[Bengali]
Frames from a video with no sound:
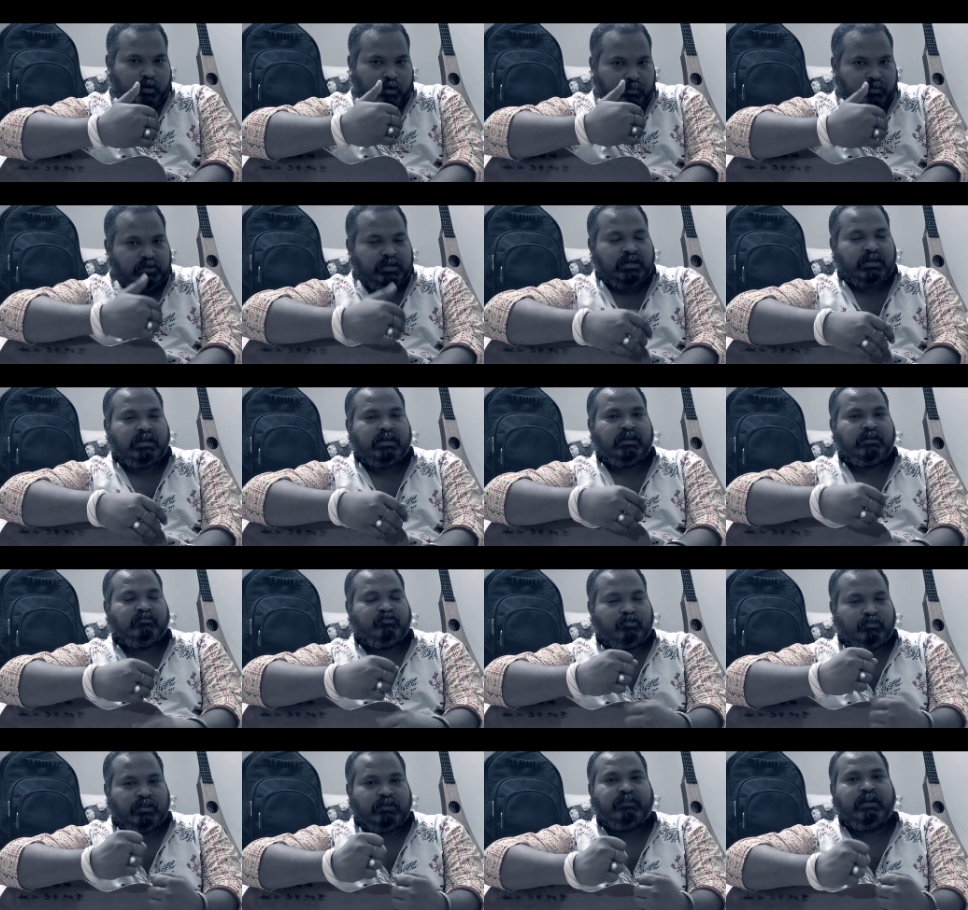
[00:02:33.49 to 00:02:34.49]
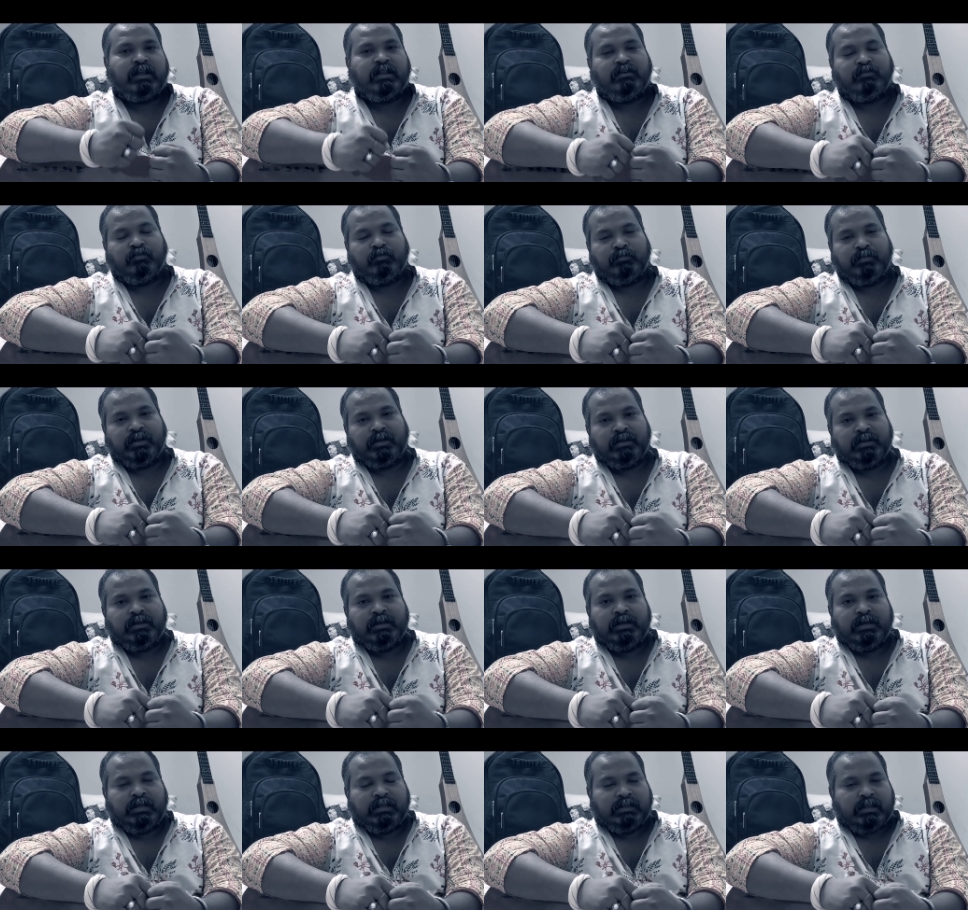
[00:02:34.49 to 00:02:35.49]
ক্ষমতাকে শক্তিশালী করবে
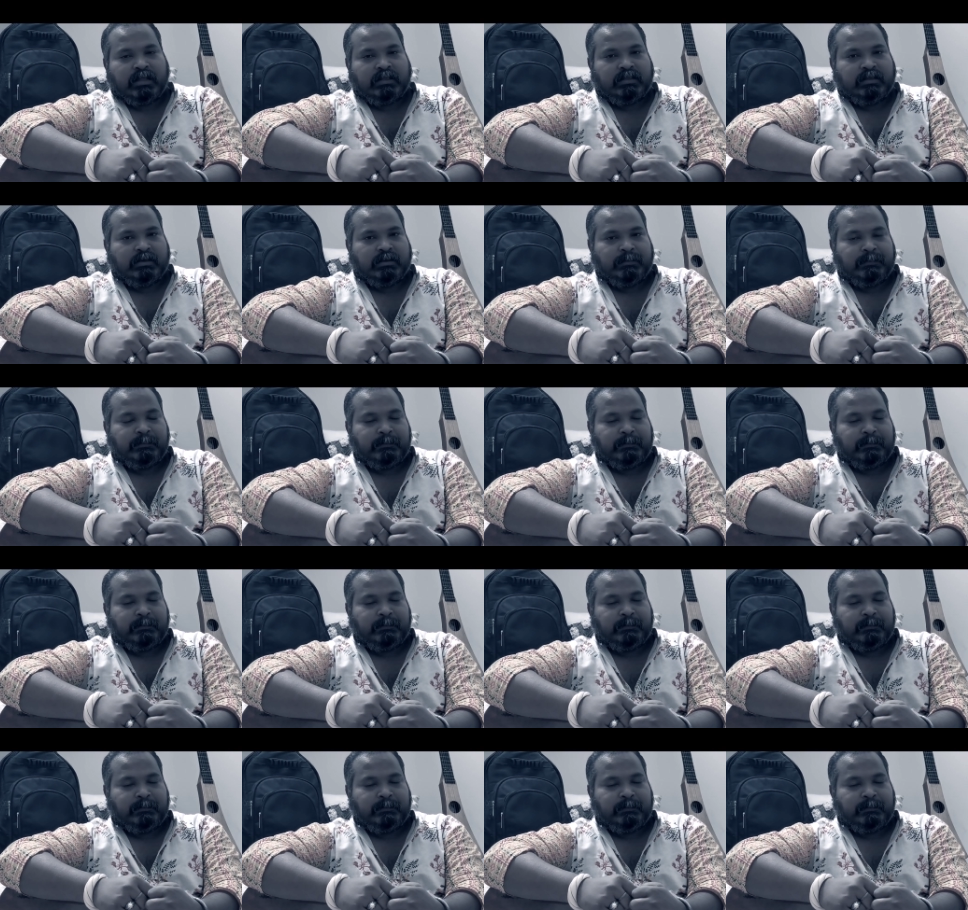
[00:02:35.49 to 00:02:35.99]
তাতে